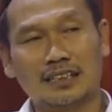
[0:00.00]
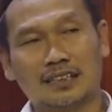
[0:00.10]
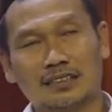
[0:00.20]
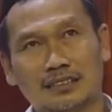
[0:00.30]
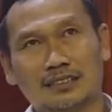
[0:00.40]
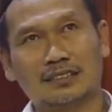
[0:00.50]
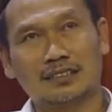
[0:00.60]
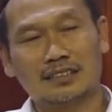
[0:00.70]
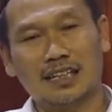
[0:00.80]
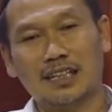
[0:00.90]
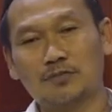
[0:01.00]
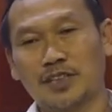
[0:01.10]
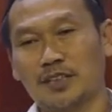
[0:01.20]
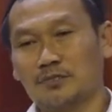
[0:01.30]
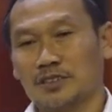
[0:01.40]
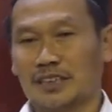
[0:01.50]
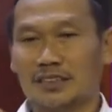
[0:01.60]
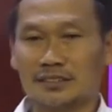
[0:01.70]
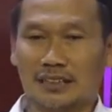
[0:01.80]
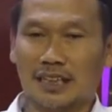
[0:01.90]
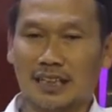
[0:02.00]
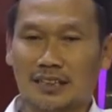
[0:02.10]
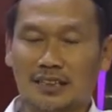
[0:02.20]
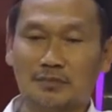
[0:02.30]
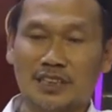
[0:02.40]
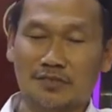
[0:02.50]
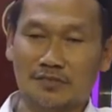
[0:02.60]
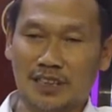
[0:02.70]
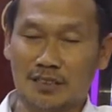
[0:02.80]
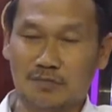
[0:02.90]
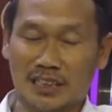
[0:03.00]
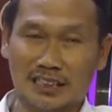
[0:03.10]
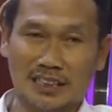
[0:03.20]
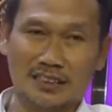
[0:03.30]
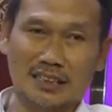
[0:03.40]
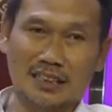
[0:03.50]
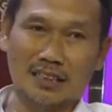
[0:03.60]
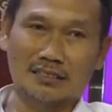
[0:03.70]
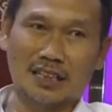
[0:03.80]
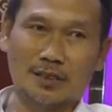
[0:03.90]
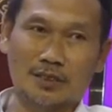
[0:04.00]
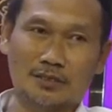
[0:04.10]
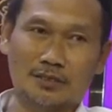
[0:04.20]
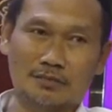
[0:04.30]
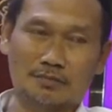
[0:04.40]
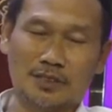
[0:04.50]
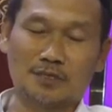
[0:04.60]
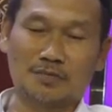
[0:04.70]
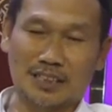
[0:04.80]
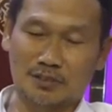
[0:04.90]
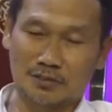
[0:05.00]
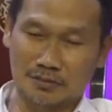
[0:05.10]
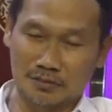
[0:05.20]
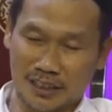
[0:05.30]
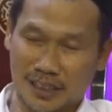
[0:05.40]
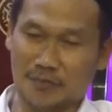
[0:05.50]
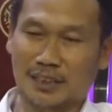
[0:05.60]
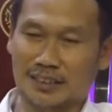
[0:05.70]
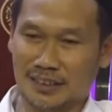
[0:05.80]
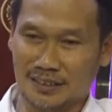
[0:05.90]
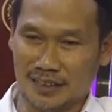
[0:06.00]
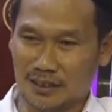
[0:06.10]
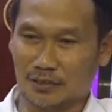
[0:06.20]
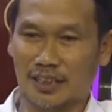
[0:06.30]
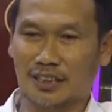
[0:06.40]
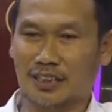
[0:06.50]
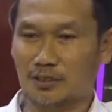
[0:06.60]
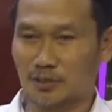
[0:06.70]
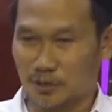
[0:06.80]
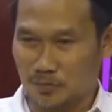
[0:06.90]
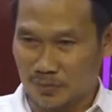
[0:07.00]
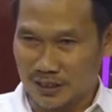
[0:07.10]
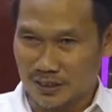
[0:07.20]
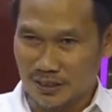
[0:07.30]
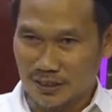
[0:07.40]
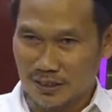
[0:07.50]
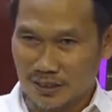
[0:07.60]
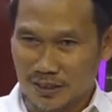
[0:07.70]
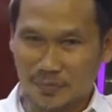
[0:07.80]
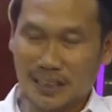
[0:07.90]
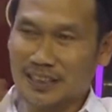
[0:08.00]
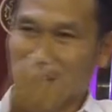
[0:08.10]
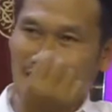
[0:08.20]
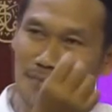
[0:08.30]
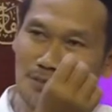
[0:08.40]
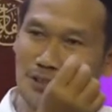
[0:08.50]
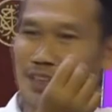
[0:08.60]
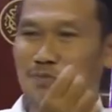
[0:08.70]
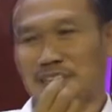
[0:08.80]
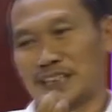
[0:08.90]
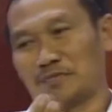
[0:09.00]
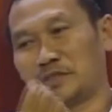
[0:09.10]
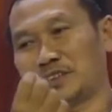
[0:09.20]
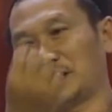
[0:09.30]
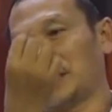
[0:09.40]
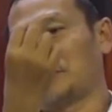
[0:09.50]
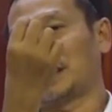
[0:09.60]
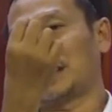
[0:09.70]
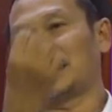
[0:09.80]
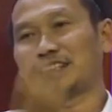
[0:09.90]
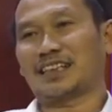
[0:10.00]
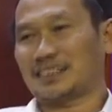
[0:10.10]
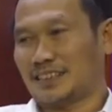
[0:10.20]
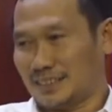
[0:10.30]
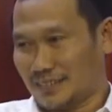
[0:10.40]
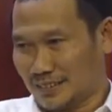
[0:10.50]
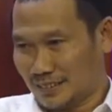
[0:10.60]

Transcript: Nah, ilmu-ilmu yang talak timin afahil masaya, kalau kalau belum tahu hikmahnya atau illatul hukmi, paling enggak kamu sudah benar bahwa setiap baca ini sakta